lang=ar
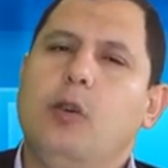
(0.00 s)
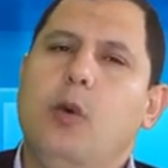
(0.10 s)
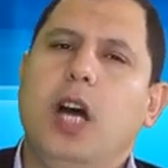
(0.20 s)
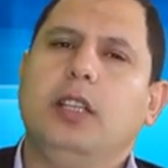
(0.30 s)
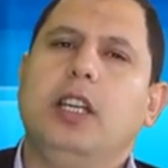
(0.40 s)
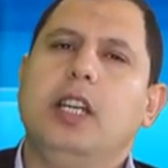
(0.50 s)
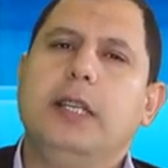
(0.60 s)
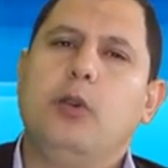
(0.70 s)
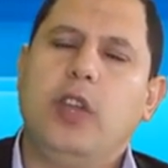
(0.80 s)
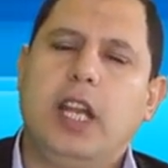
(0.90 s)
واضح
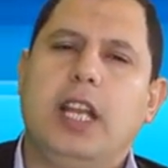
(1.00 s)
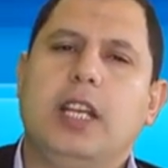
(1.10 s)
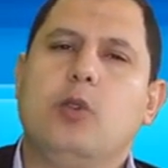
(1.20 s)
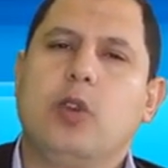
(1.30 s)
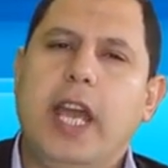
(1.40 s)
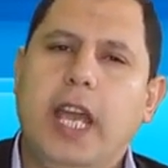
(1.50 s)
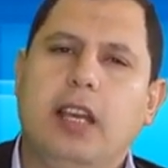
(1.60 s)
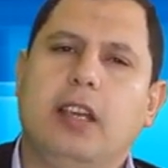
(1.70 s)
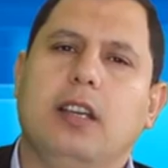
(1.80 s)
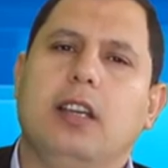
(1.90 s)
انه فعلا
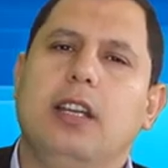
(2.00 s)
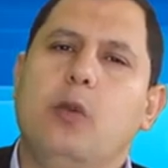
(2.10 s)
هناك